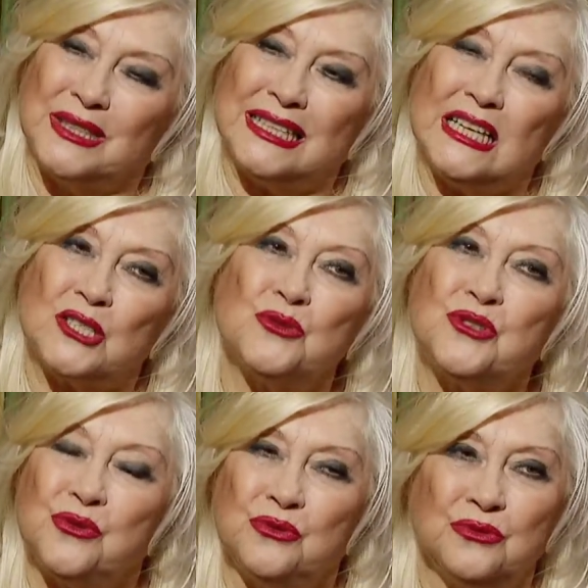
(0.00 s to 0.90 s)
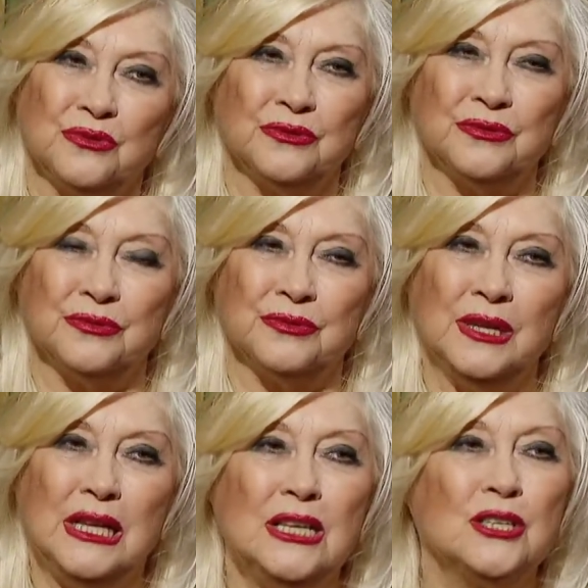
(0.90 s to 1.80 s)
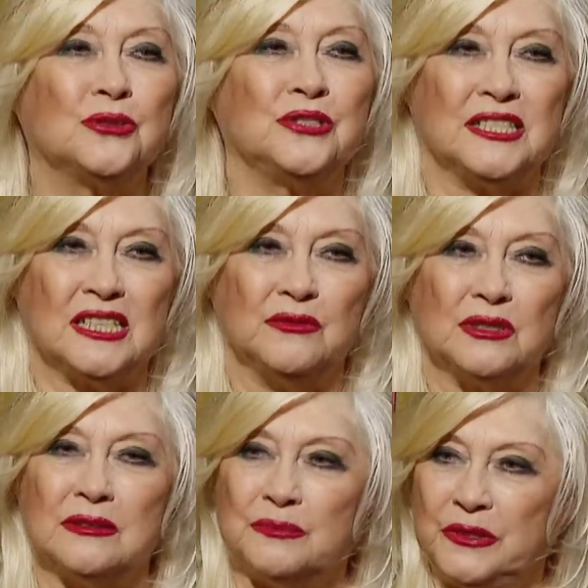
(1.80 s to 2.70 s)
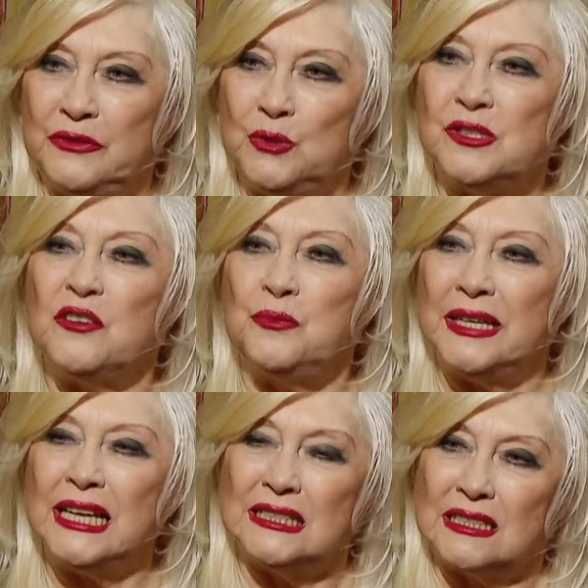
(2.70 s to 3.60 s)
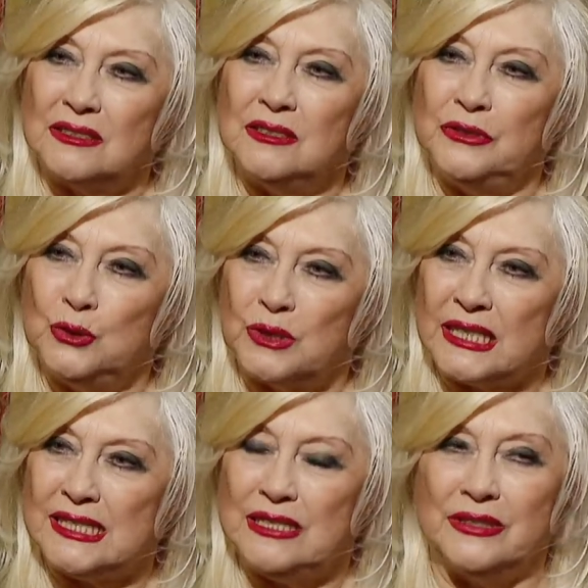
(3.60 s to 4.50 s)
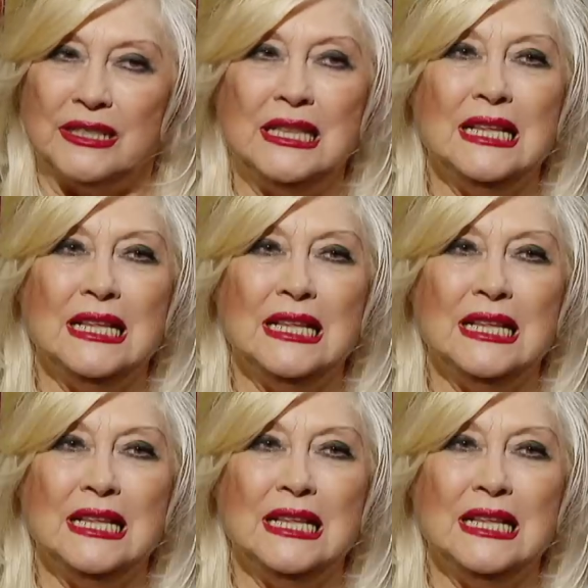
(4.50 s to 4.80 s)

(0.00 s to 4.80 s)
Когда я шучу, э, что сейчас я вот приведу себя в порядок и выйду красивой,